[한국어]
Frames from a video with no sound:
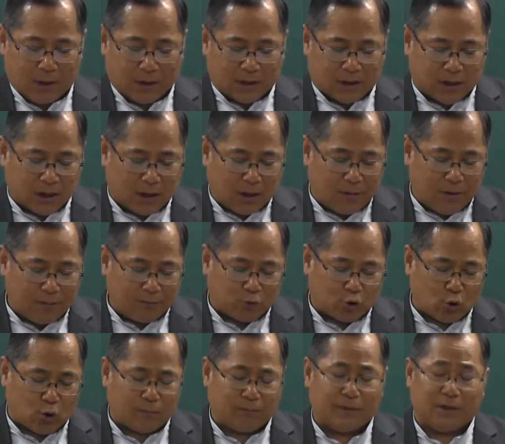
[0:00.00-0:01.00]
직업험
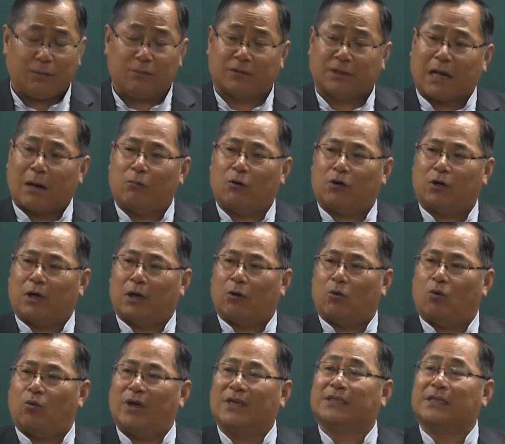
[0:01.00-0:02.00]
조금 있다
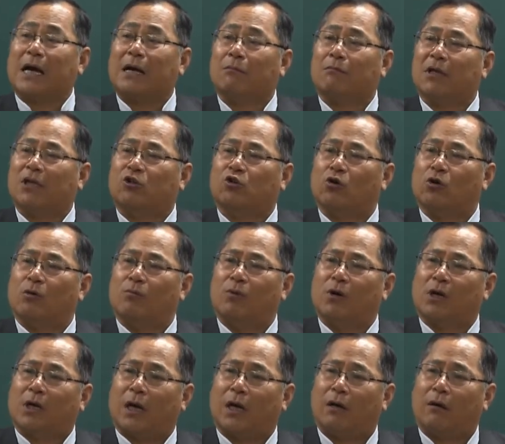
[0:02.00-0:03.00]
보기라고 외상 매출금
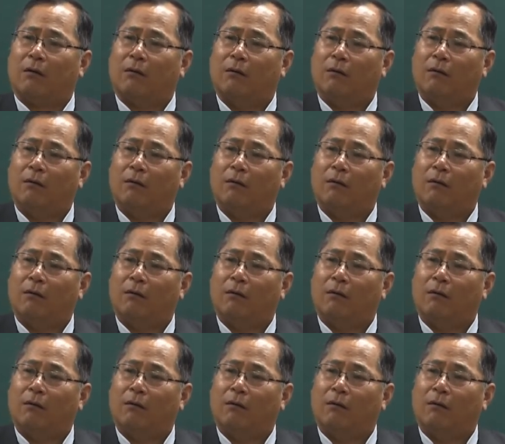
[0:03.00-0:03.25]
볼까요?